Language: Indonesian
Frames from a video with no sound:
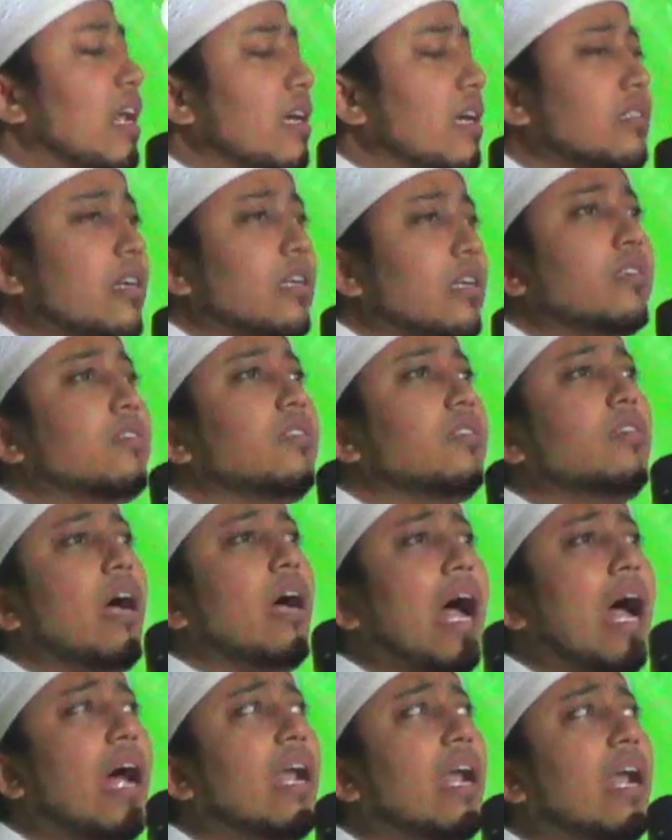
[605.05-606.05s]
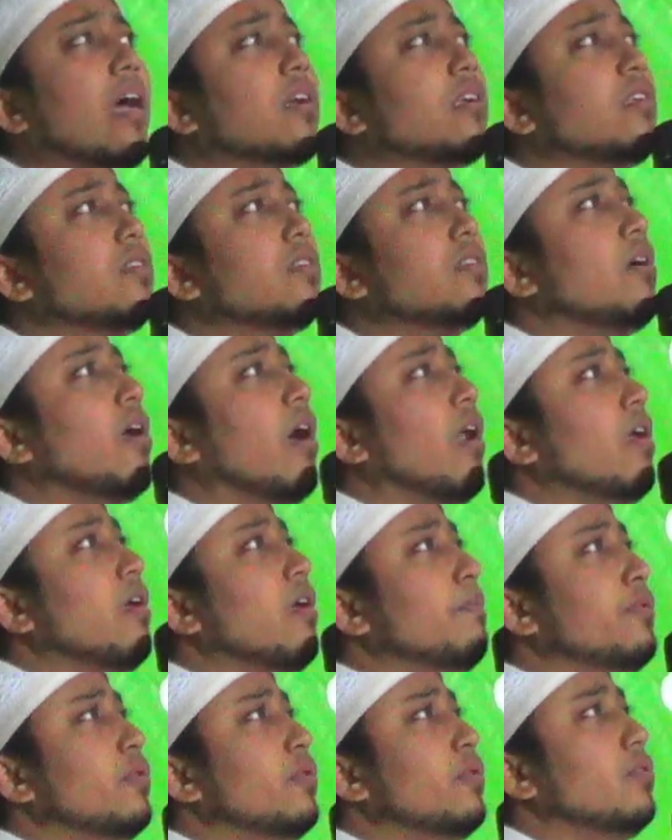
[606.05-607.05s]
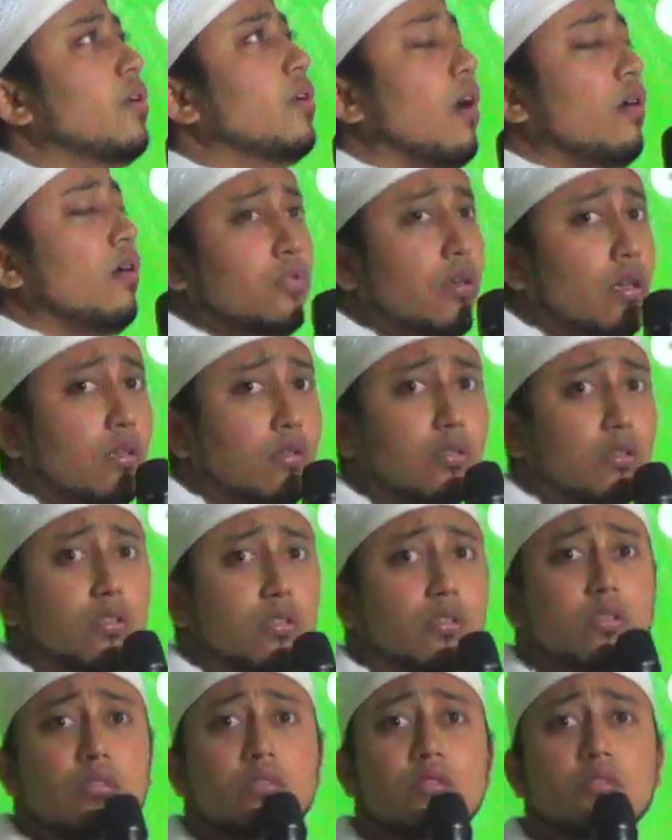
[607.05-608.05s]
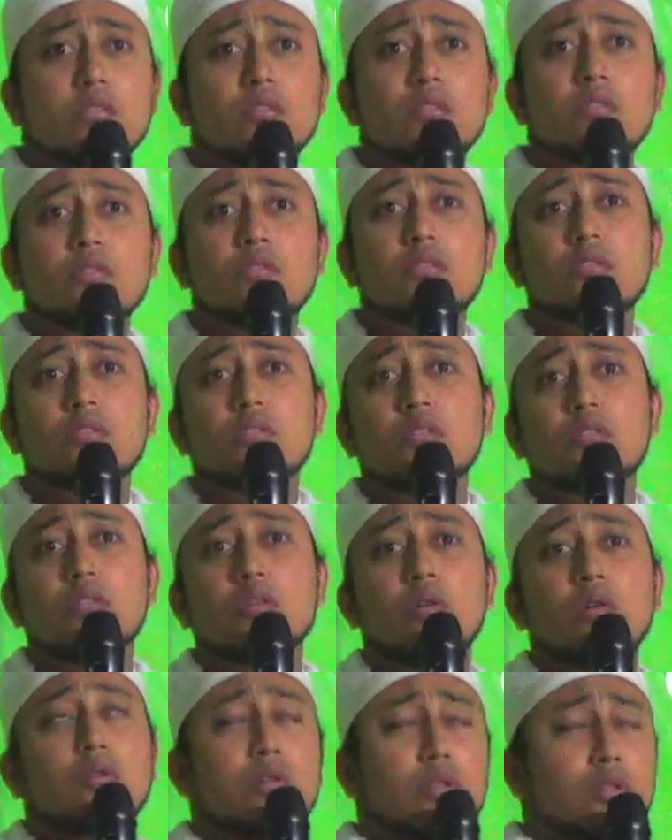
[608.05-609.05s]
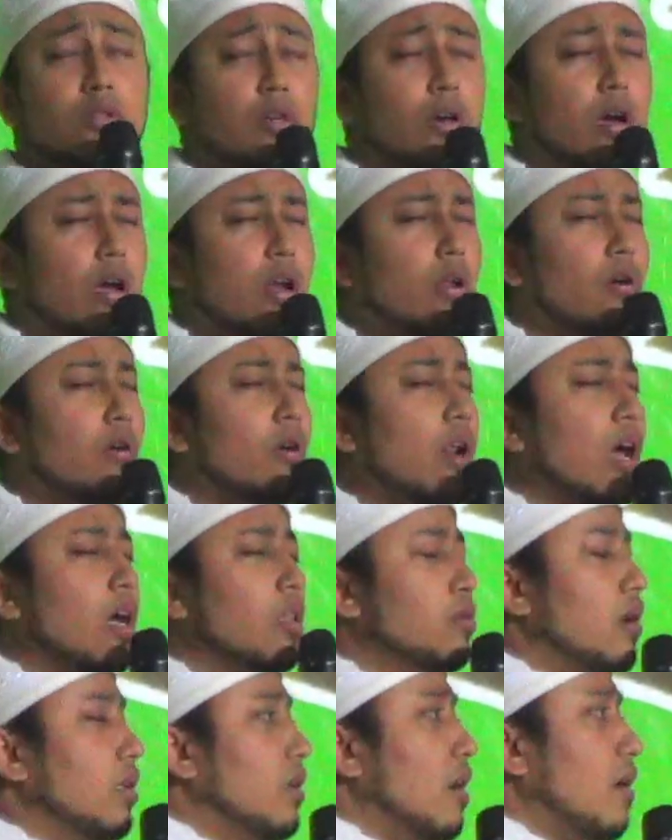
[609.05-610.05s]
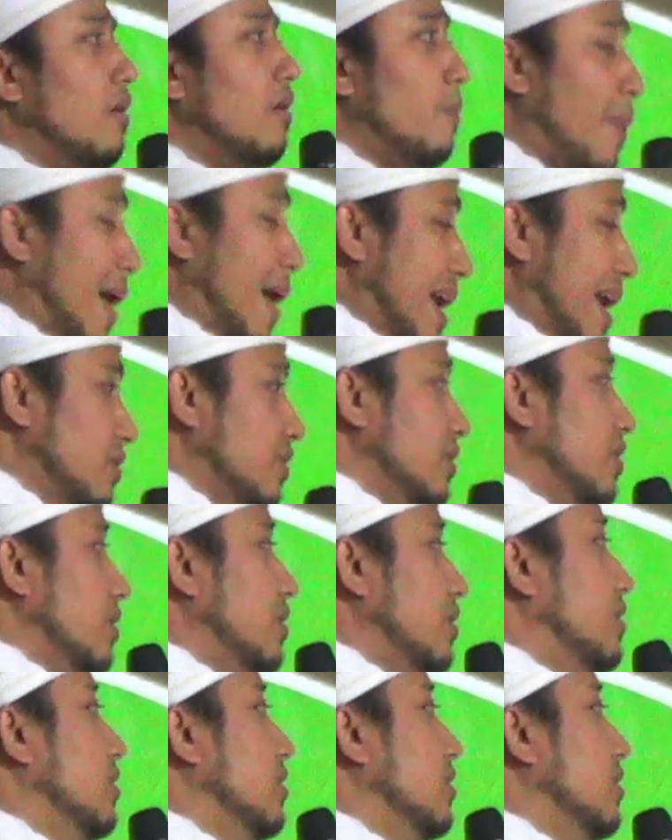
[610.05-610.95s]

sedih anak ditinggal ibunya sedih ditinggal orang tuanya pasti sedih